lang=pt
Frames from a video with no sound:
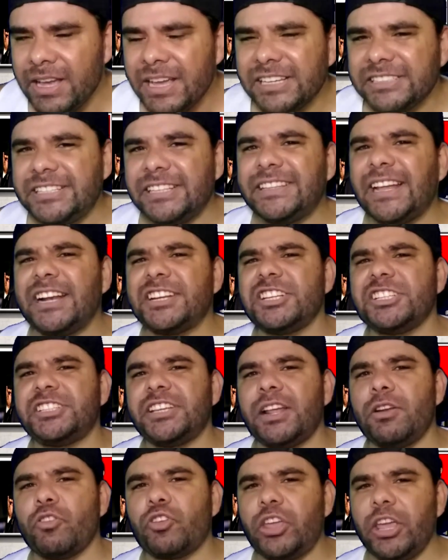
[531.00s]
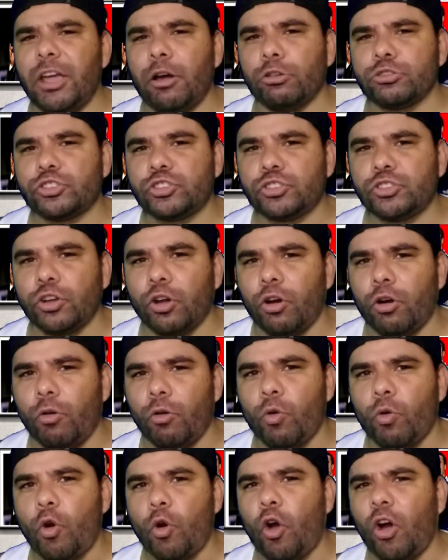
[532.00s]
Você está tá dizendo que eu
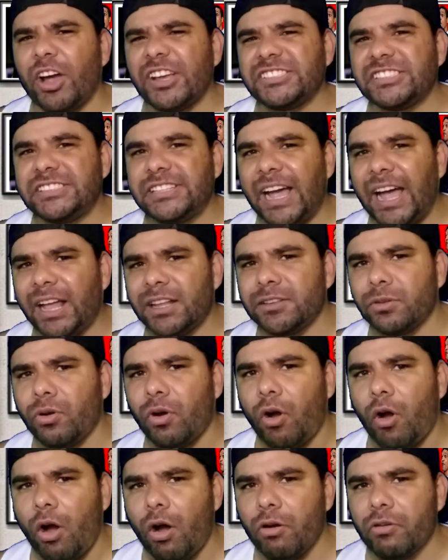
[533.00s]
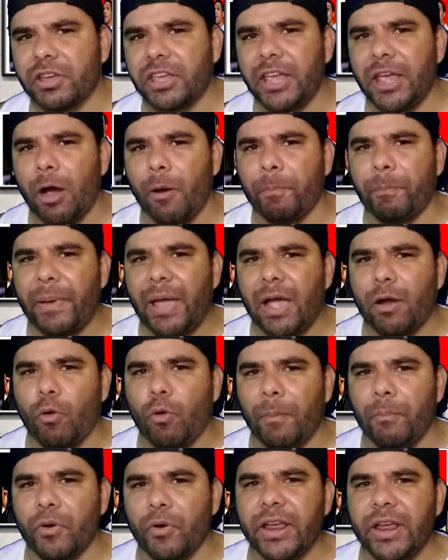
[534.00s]
sou coisado ou que eu pego a
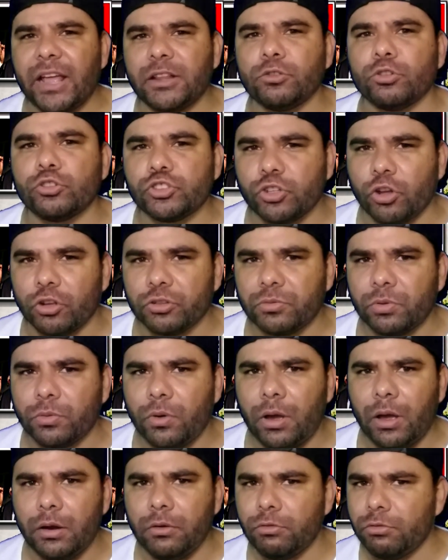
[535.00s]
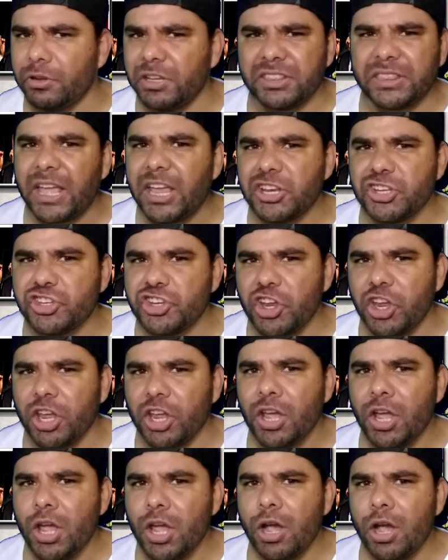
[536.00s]
mulher dos outros? Eu não entendi
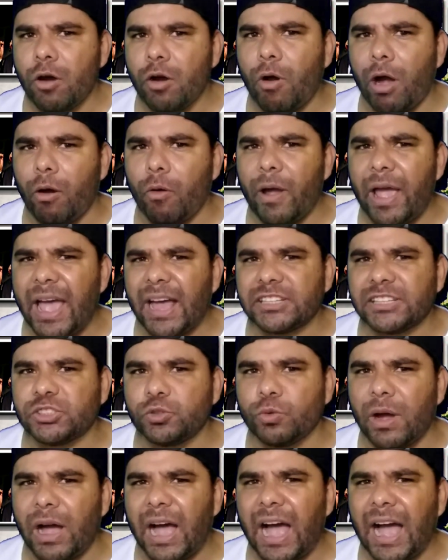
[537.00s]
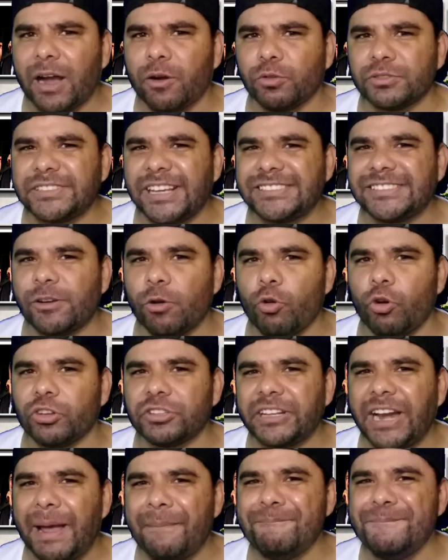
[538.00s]
qual é a sua acusação
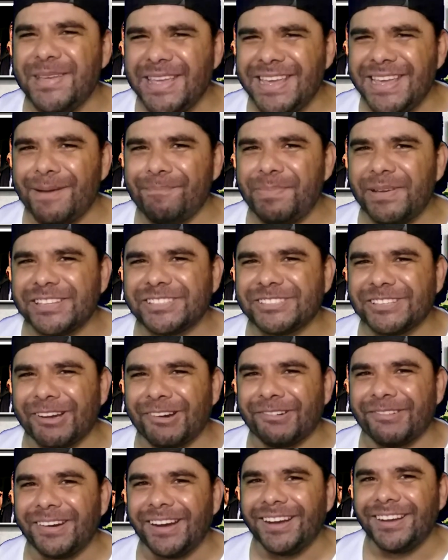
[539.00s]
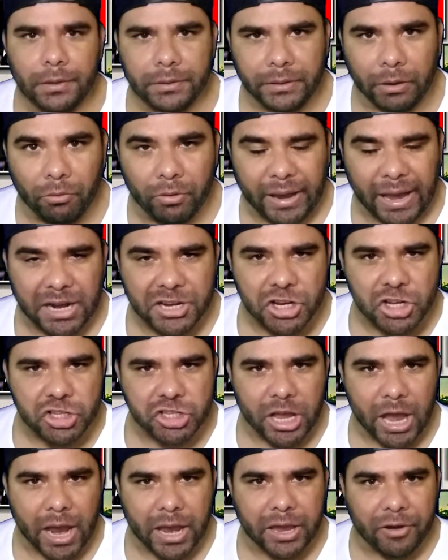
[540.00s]
contra a minha pessoa. Então quer
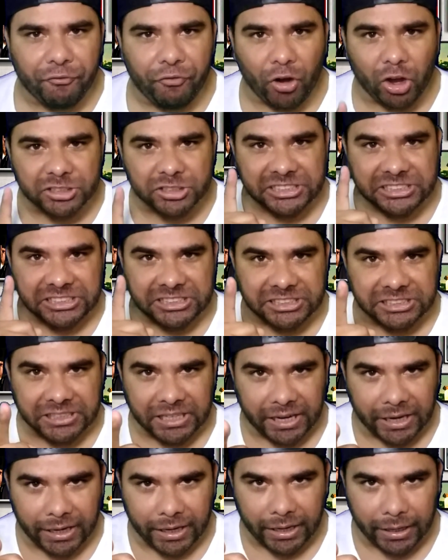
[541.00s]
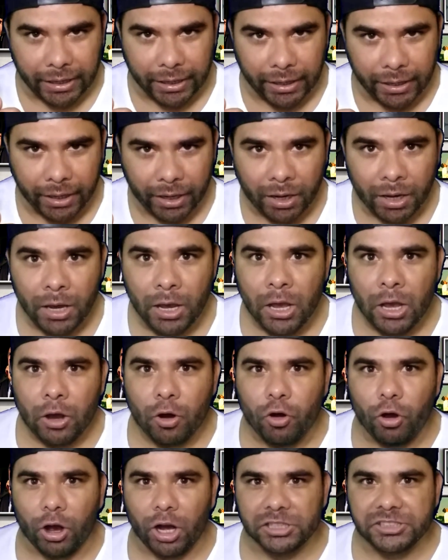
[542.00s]
dizer que você
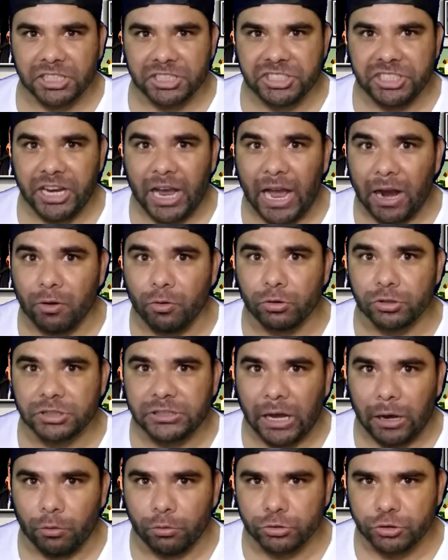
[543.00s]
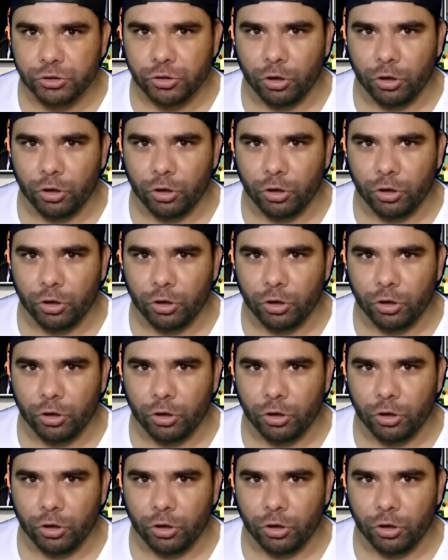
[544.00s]
gosta de acusar os